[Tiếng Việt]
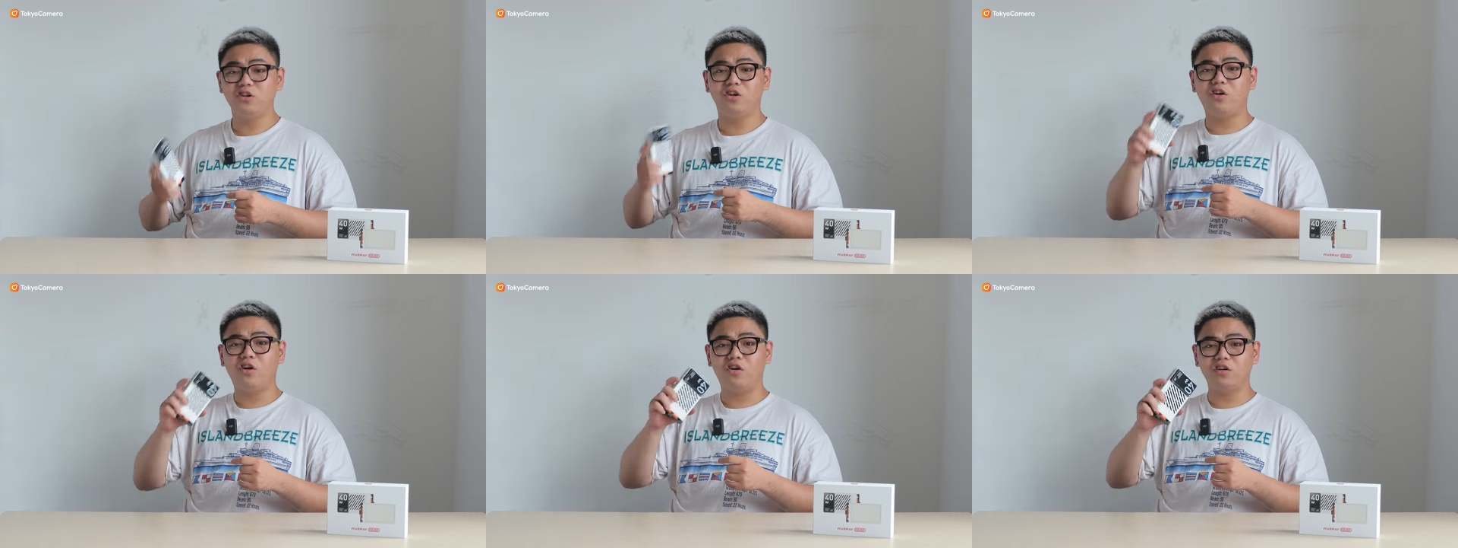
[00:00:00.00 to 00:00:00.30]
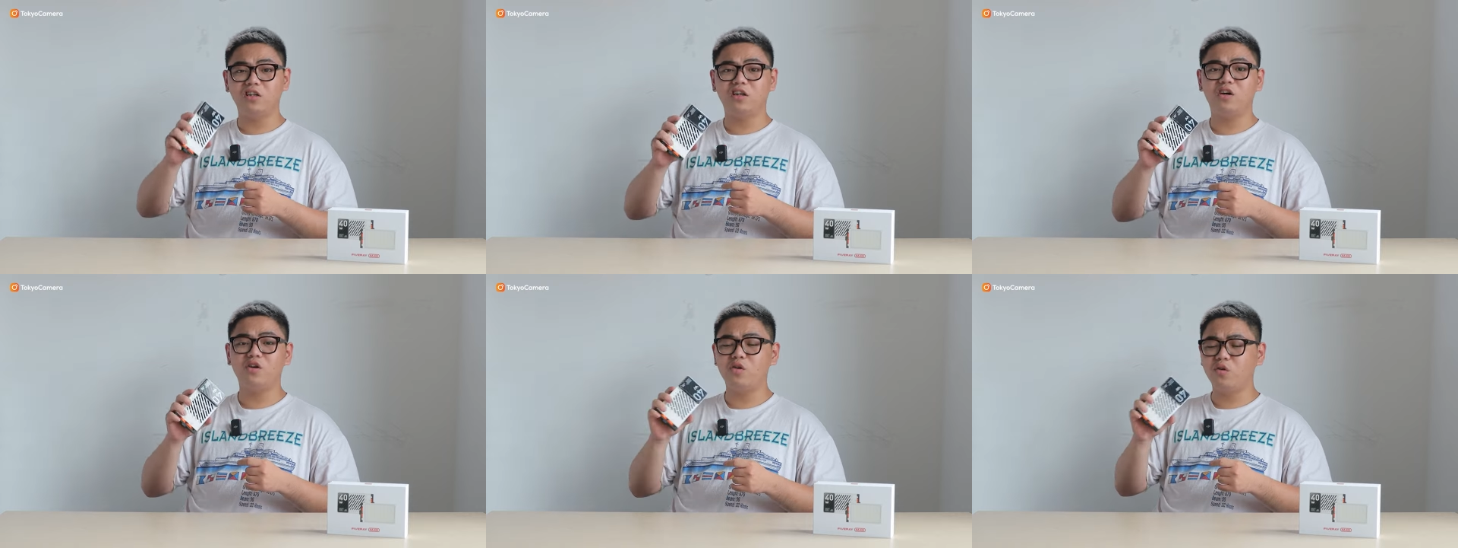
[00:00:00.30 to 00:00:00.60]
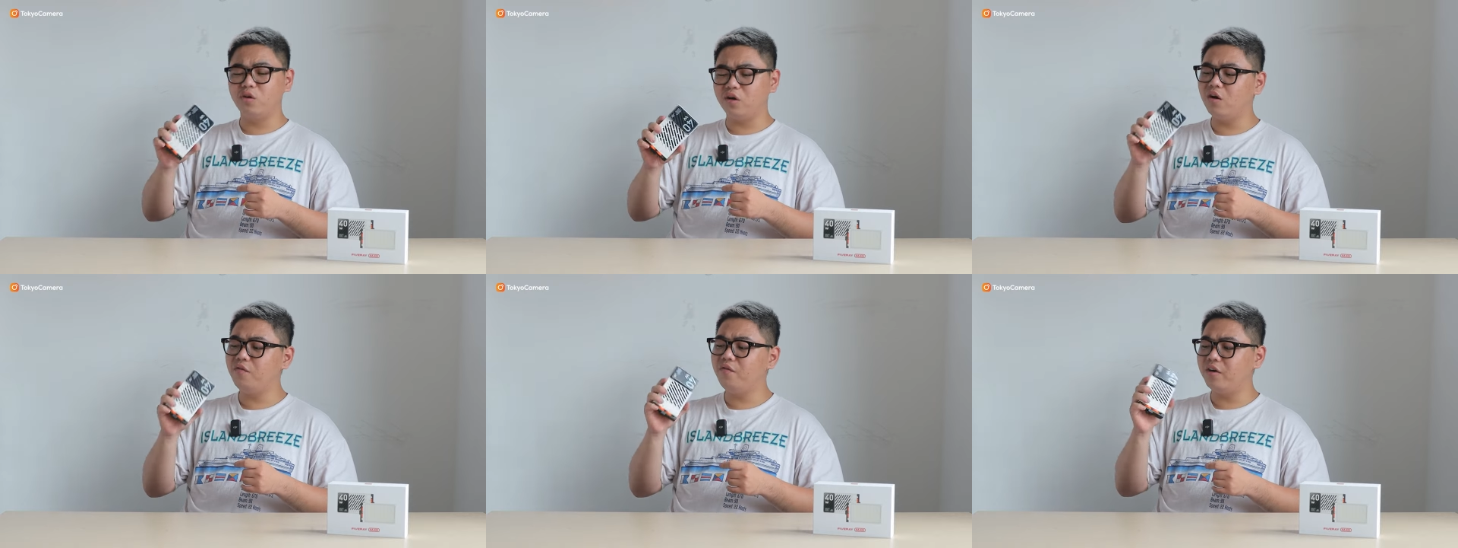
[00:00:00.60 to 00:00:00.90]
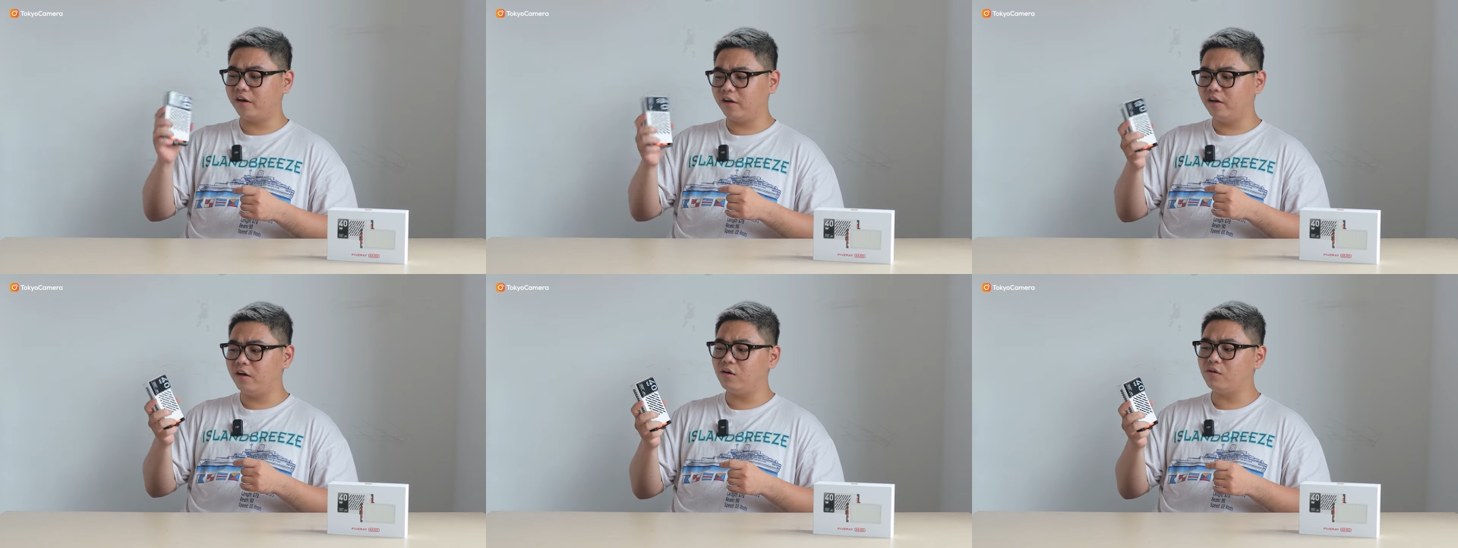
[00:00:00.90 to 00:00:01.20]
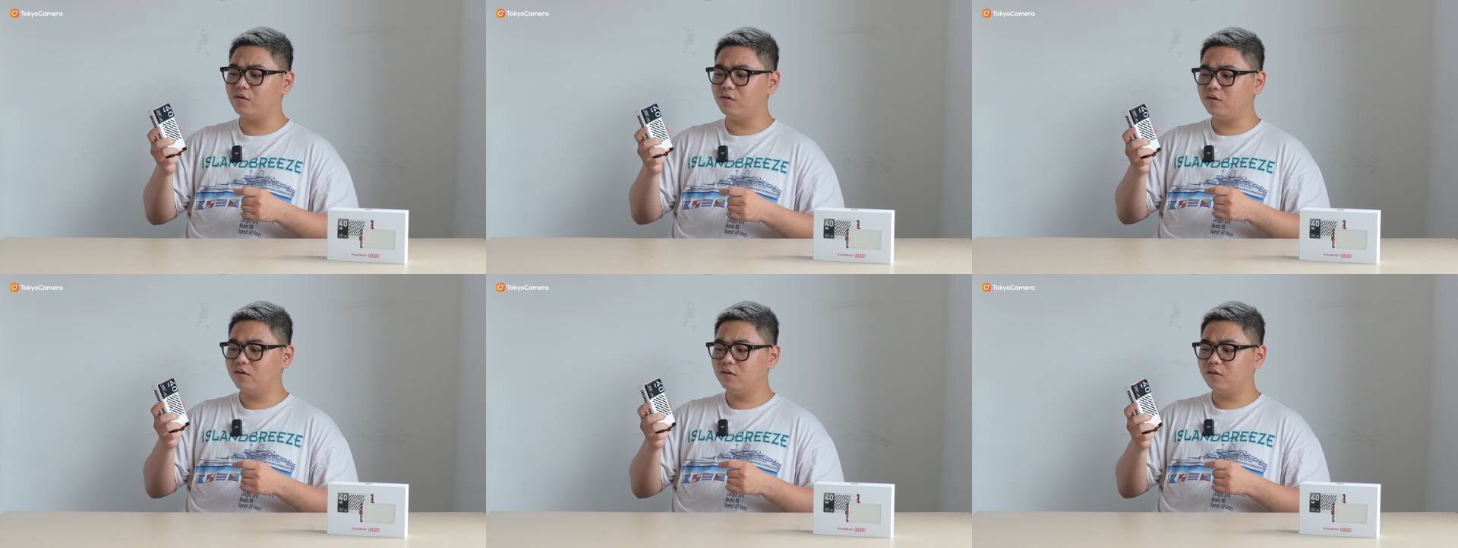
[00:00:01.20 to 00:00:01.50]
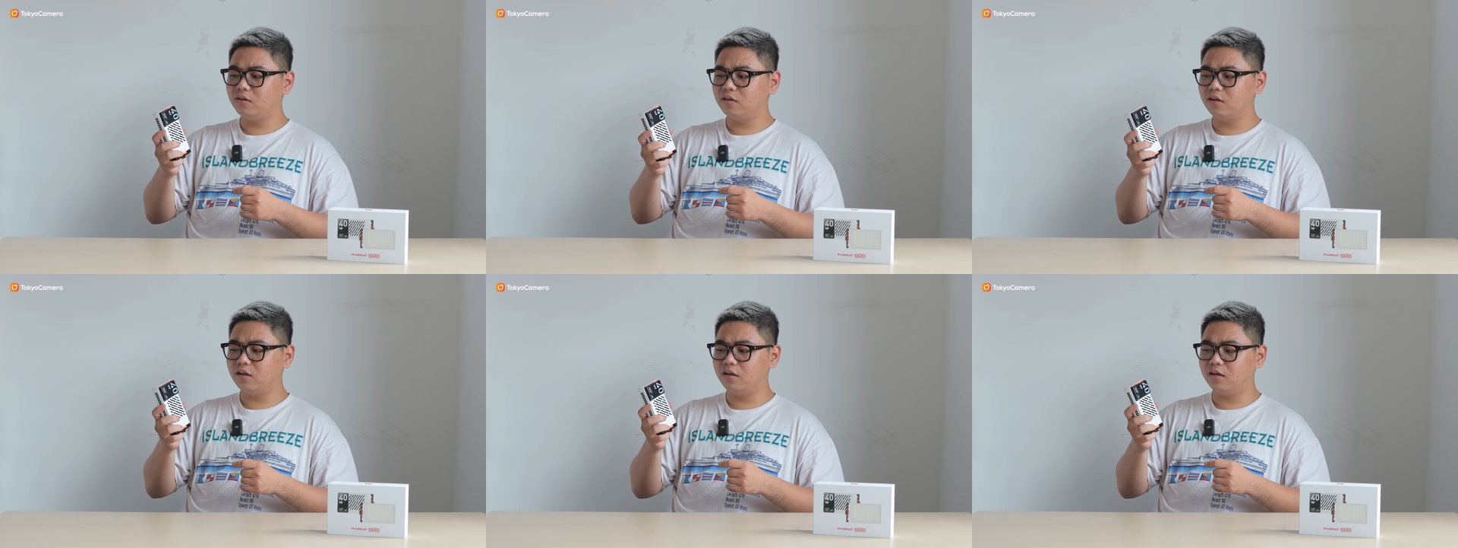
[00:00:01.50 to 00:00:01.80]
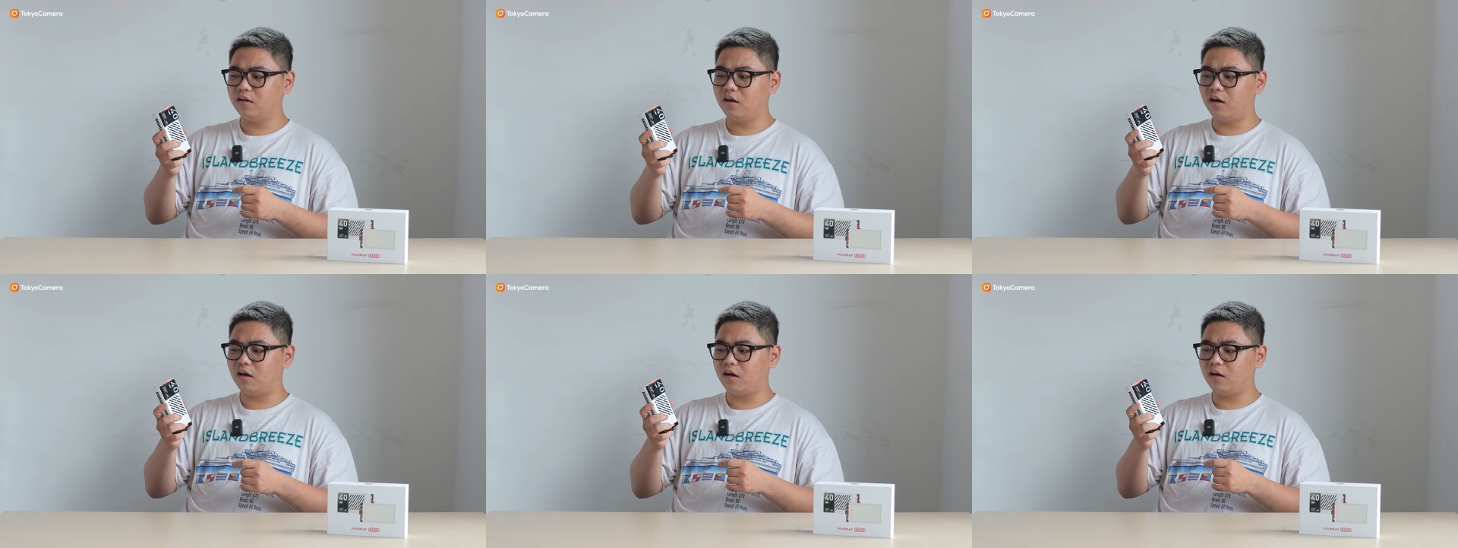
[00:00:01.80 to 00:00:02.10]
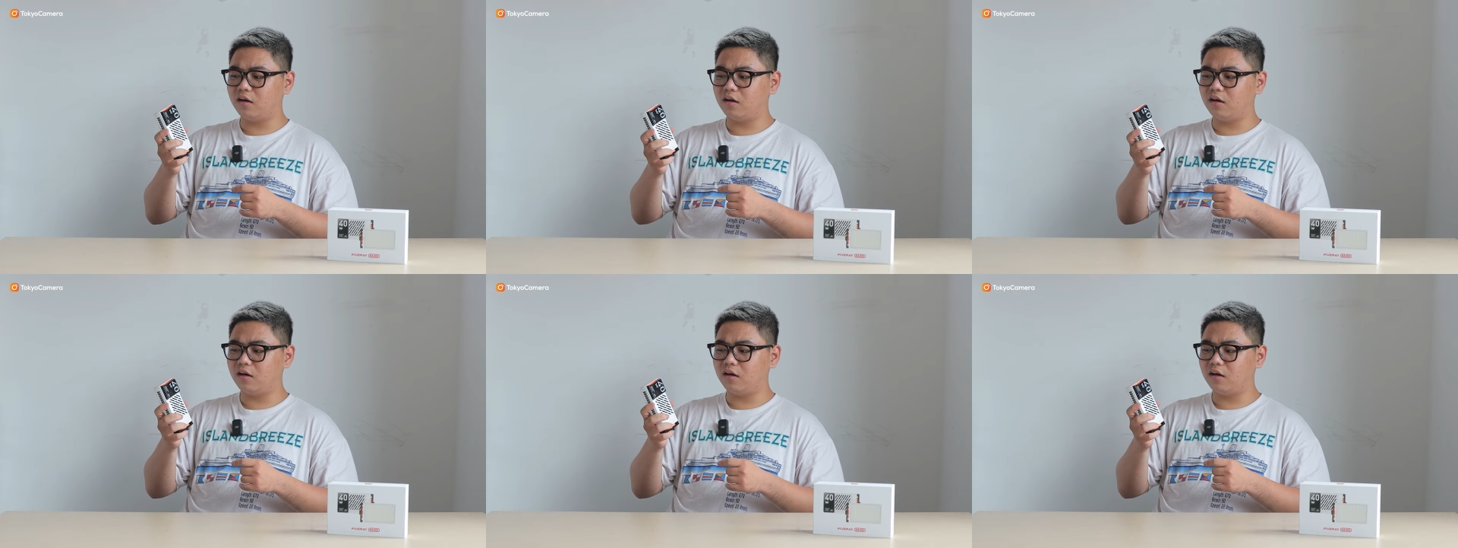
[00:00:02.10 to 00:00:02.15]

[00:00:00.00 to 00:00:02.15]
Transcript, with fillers: Nhỏ gọn nhưng không đồng nghĩa việc yếu. Thì uh,